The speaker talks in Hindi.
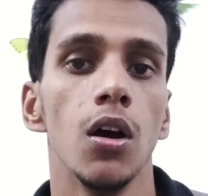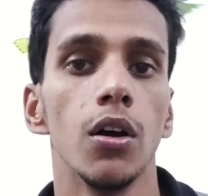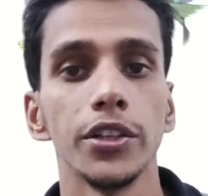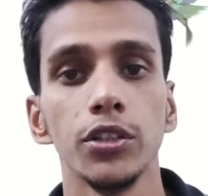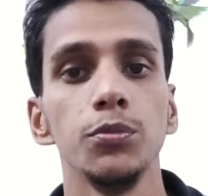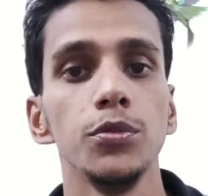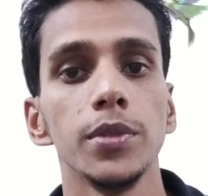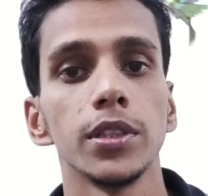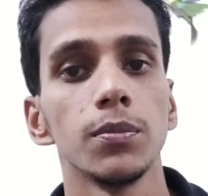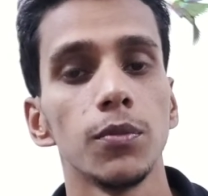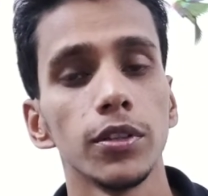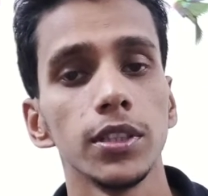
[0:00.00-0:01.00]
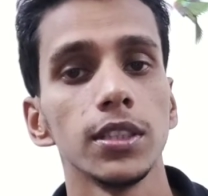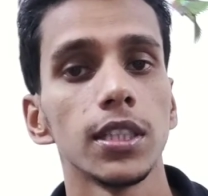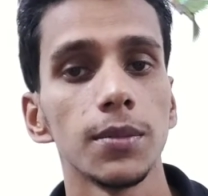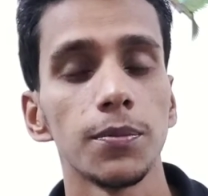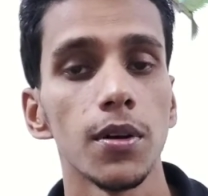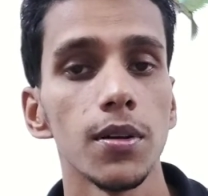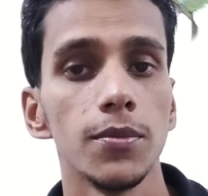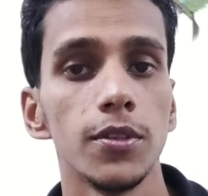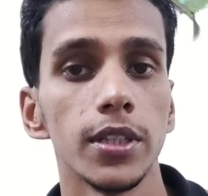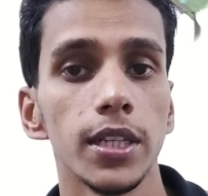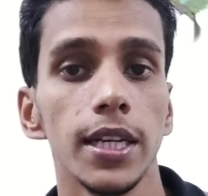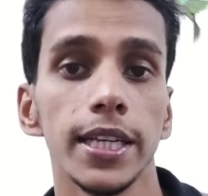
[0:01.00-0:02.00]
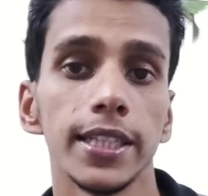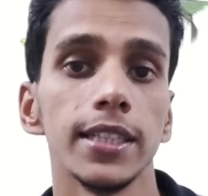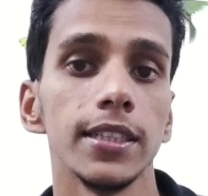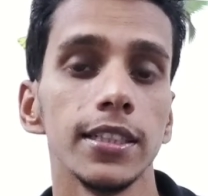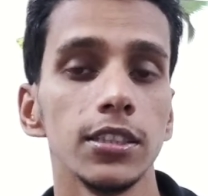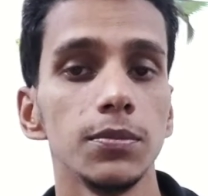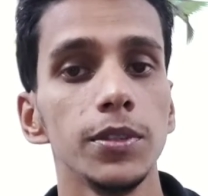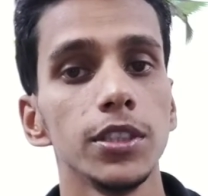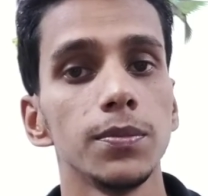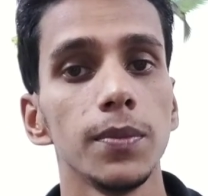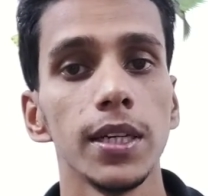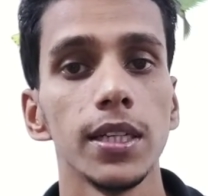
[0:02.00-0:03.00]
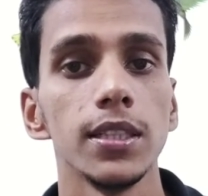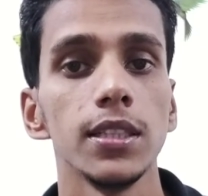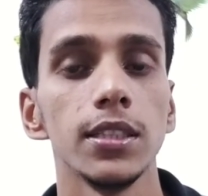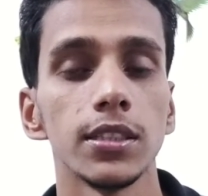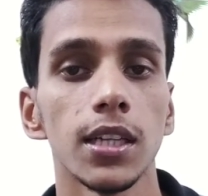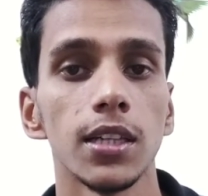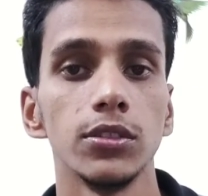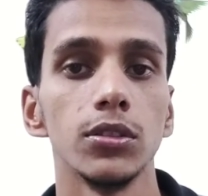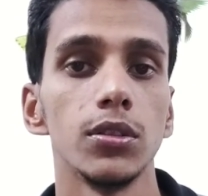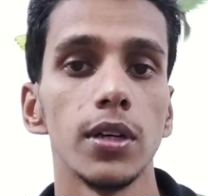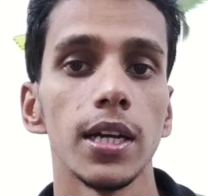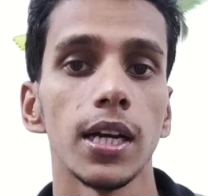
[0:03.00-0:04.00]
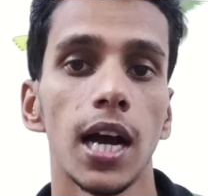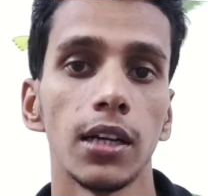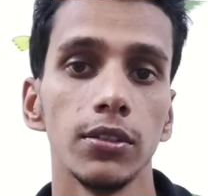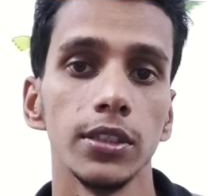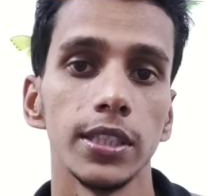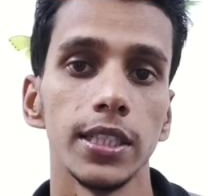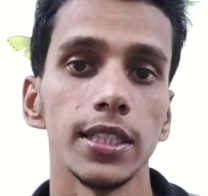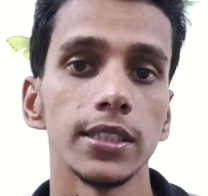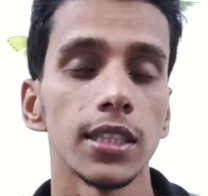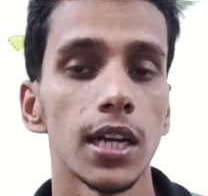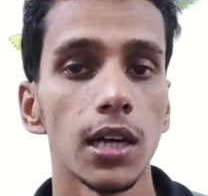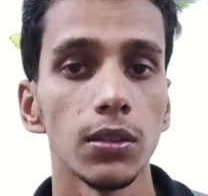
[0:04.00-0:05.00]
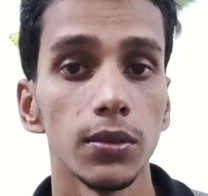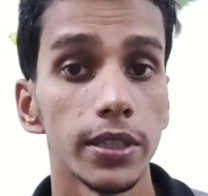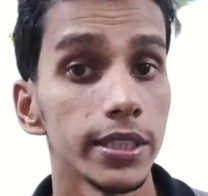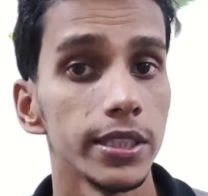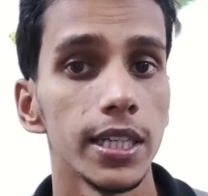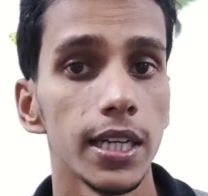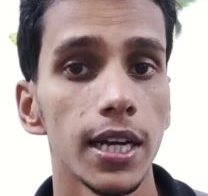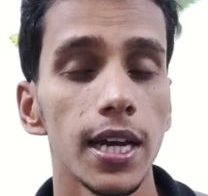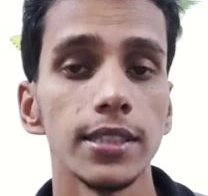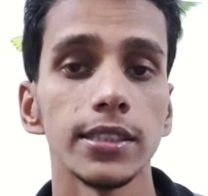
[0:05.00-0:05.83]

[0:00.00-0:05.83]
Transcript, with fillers: और यूपी में तो बहुत ही ज़्यादा प्रॉब्लम हो रही है लेकिन इस बीच में ही इसका जो है कानूनी तरीके से लागू कर दिया गया है